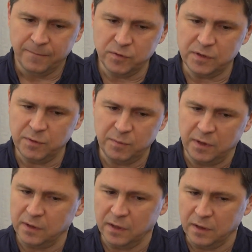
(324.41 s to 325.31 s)
Но, тем не
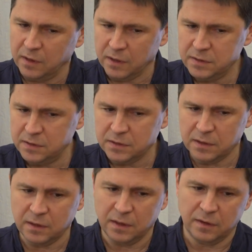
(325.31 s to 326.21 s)
менее,
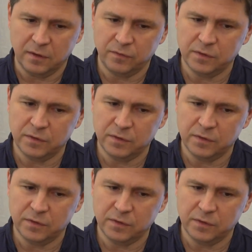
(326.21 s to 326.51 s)
Российская э,